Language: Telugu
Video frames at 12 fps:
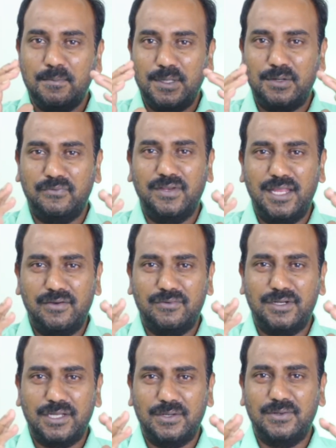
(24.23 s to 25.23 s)
మీరు వినే
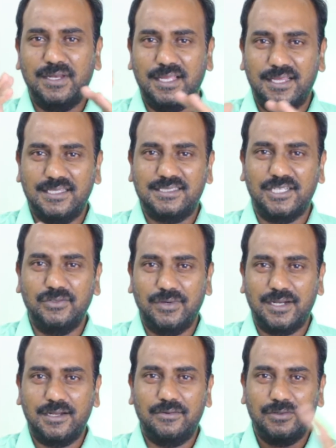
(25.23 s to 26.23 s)
ఉంటారు లేదా
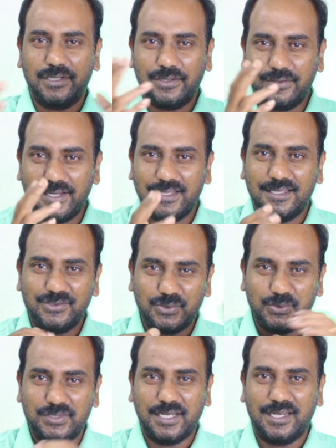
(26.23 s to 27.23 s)
చదువన్నా ఉంటారు లేదా
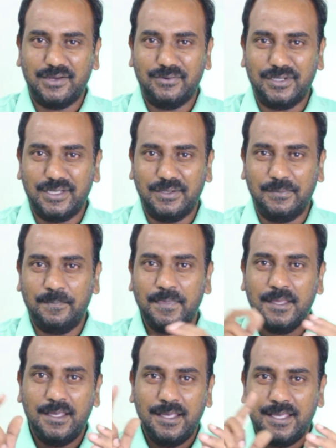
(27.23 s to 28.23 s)
చూసన్నా ఉంటారు
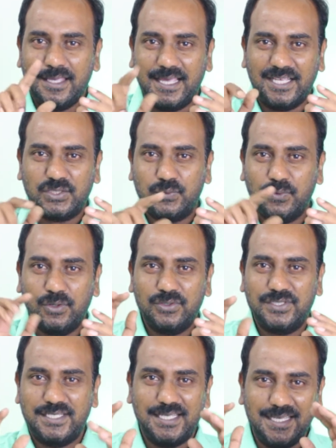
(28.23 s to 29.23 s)

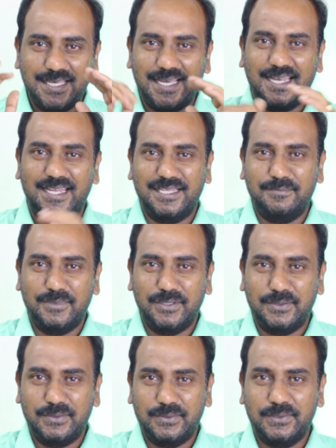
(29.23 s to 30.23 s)
ఎస్ఓసి అనేది
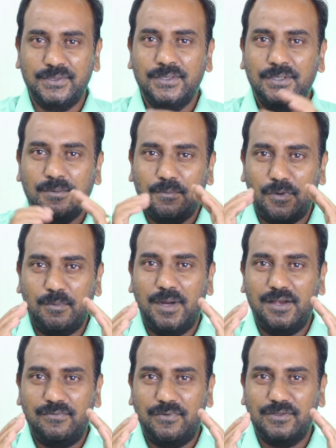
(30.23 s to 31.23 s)
మీరు
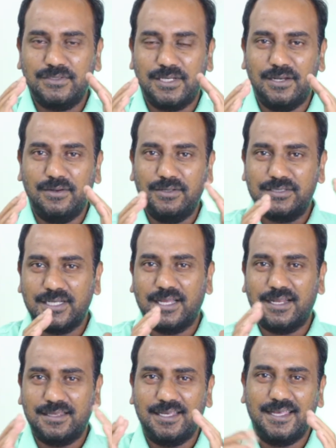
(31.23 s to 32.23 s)
మొబైల్ ఫోన్స్లలో
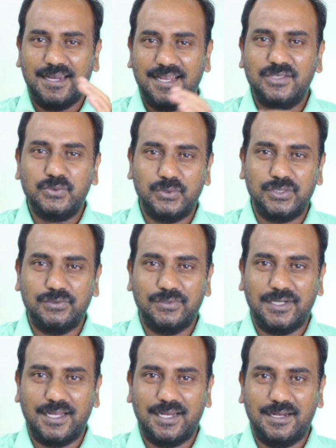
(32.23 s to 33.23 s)
చాలా దగ్గరలో చూసి
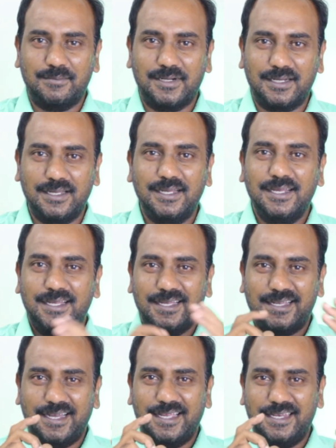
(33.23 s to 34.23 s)
అనమాట
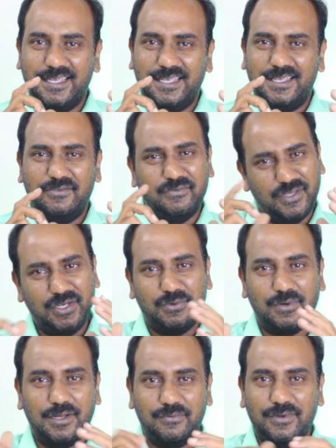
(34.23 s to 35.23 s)
కానీ విని
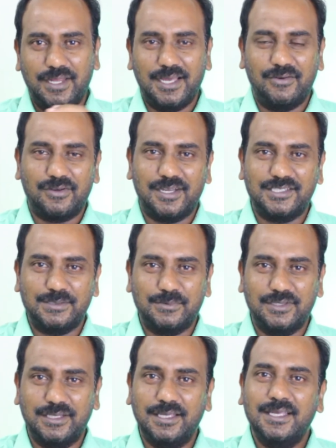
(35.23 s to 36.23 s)
కూడా ఉండే అవకాశం
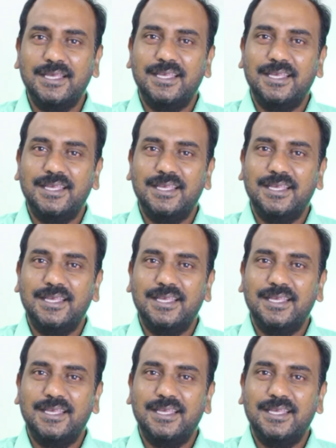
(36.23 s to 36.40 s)
ఉంది